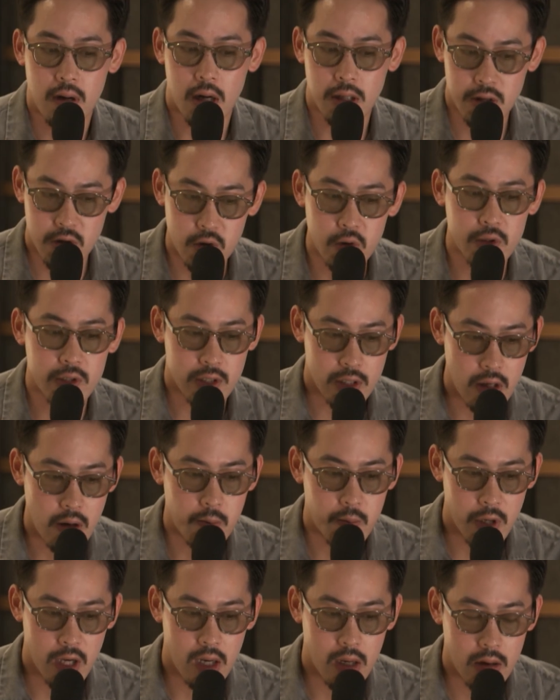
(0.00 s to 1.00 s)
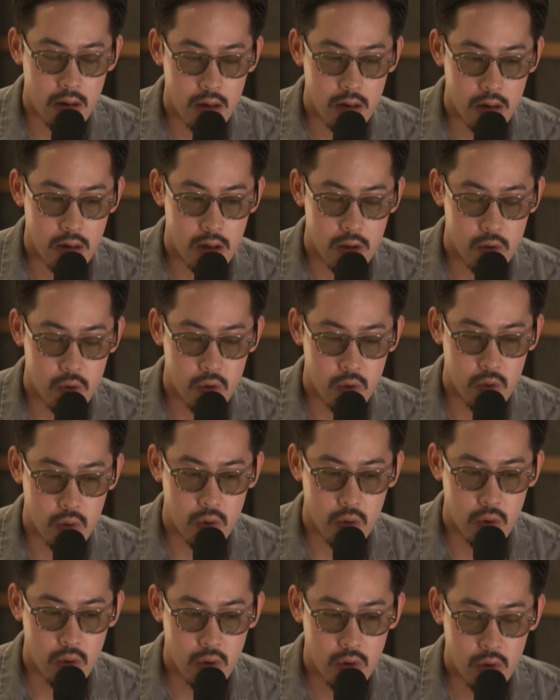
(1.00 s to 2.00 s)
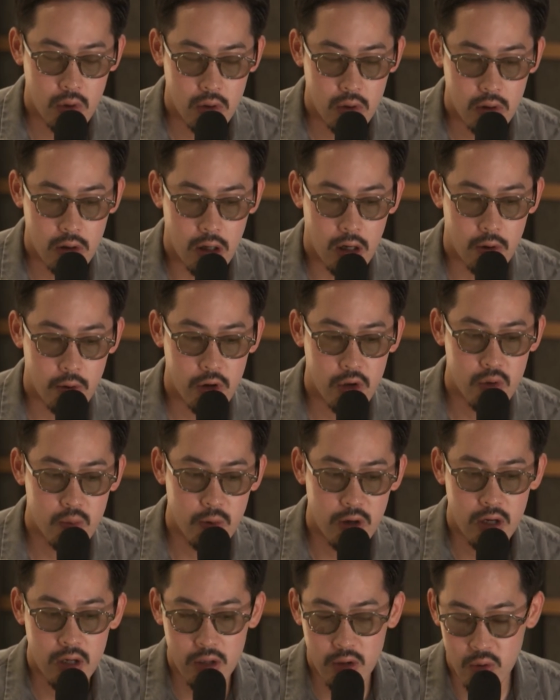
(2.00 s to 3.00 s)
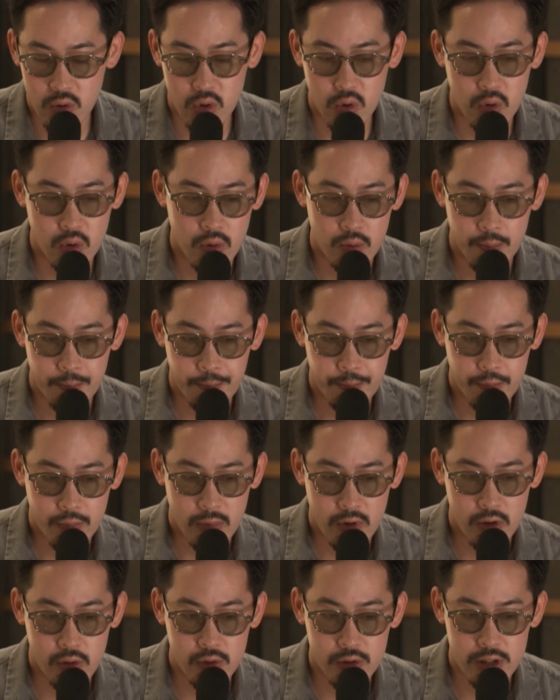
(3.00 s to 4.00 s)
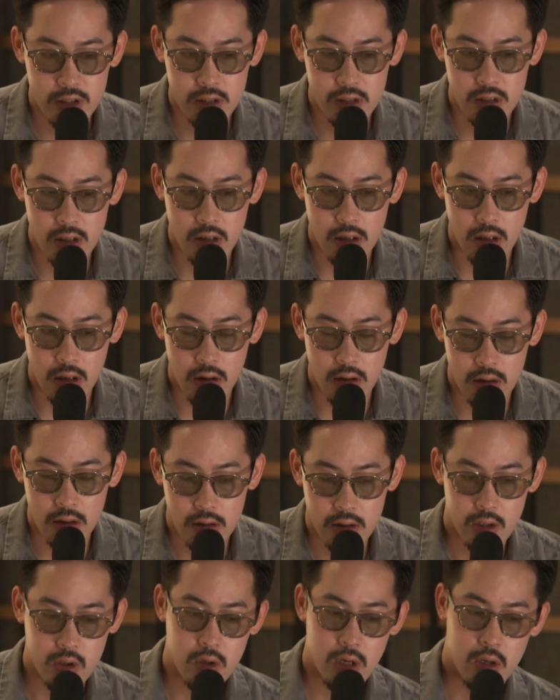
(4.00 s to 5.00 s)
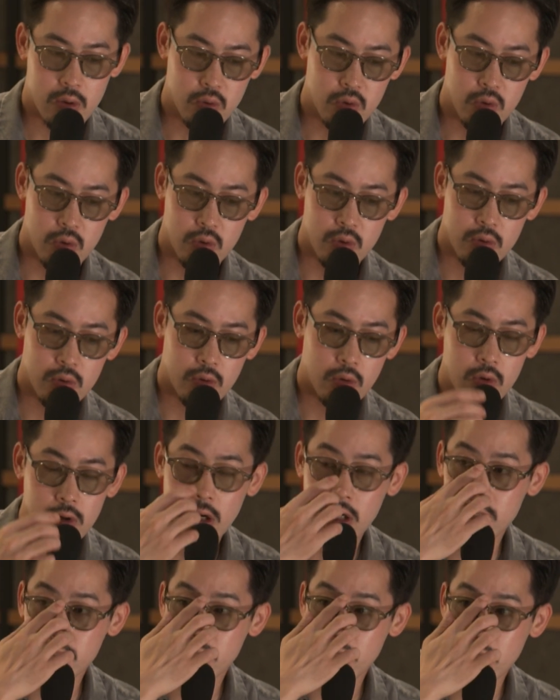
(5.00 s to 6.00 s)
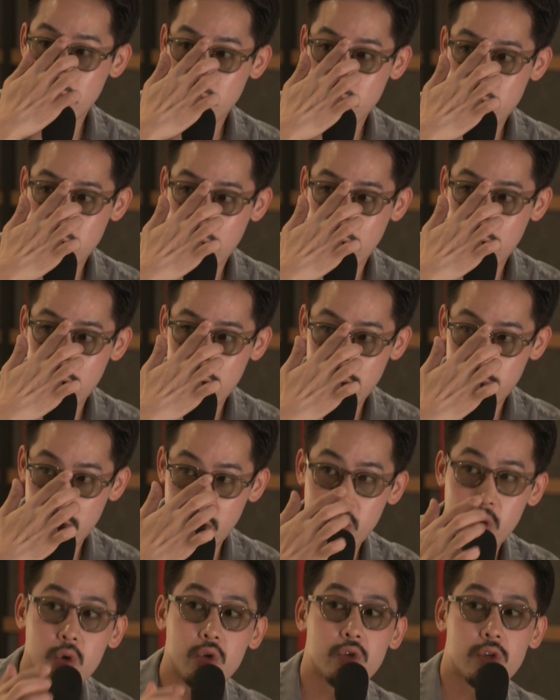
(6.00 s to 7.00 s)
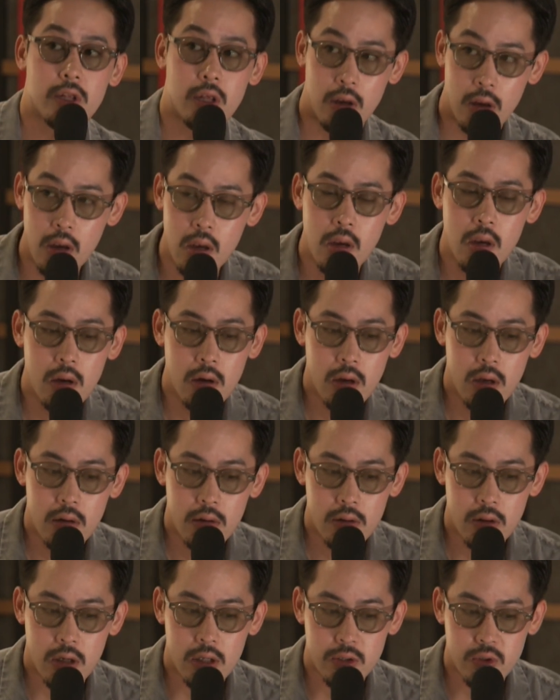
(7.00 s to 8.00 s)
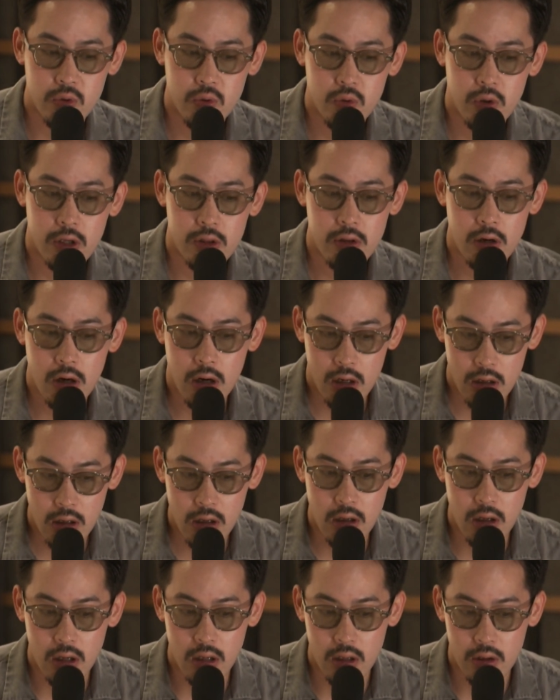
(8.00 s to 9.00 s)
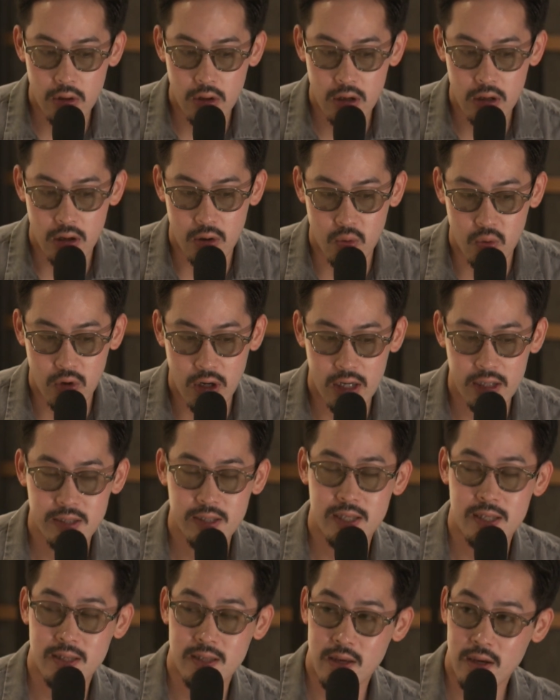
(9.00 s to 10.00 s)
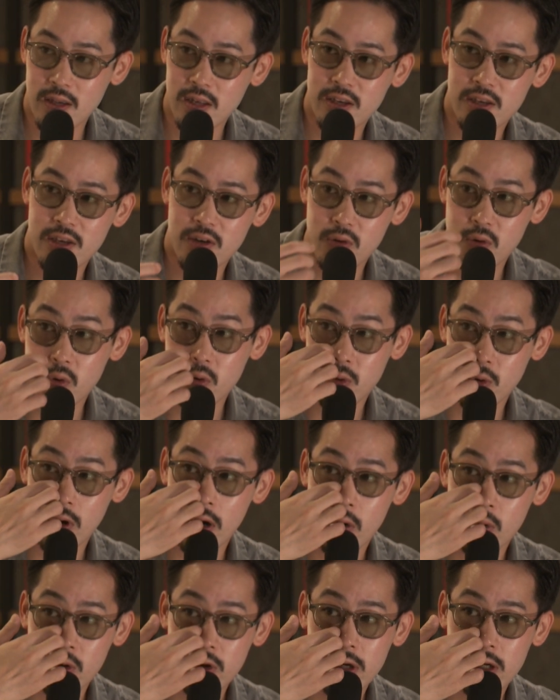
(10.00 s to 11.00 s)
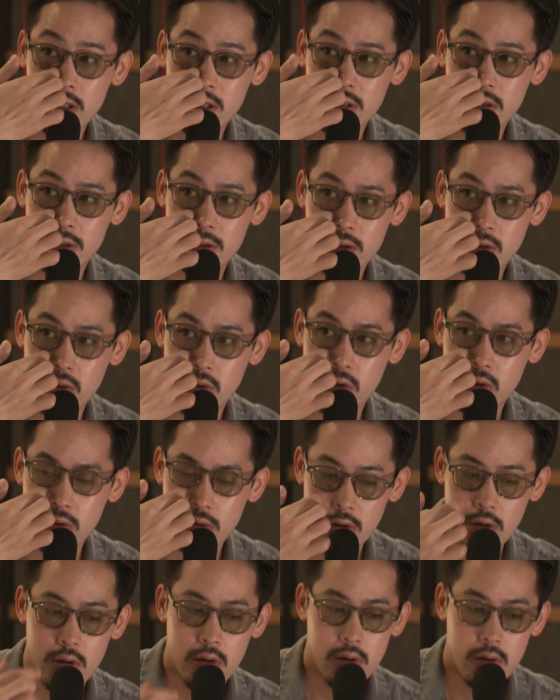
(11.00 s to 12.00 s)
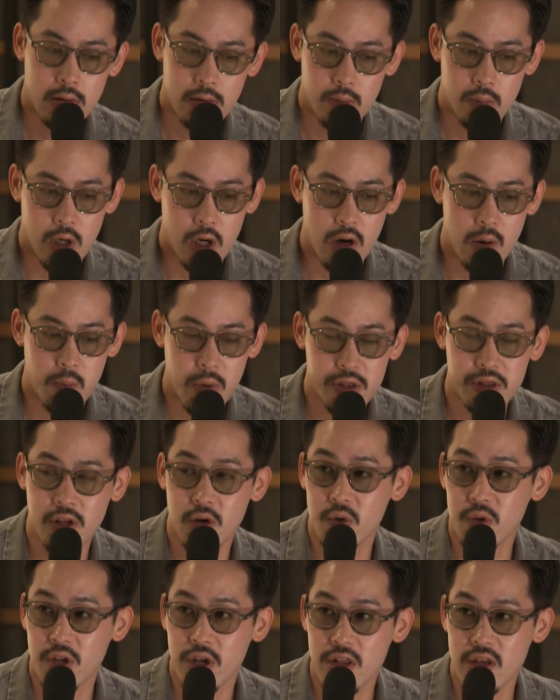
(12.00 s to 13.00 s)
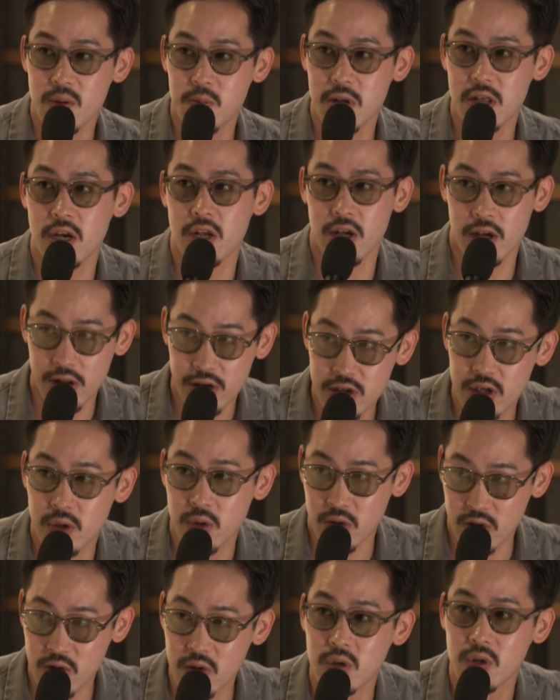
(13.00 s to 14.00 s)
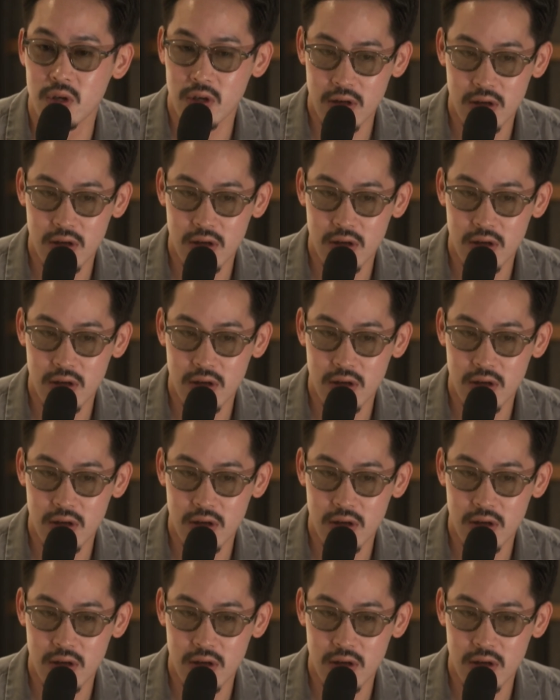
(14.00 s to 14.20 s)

あそうですね。やっぱ、うん、あの母親の周りの友人らが結構あの音楽好きなことがやっぱ多くて、うん、なんかそういう方からなんかこう間接的に聞くことが多いらしいんですけど、うん、まあ頑張ってるんだねみたいな話はよく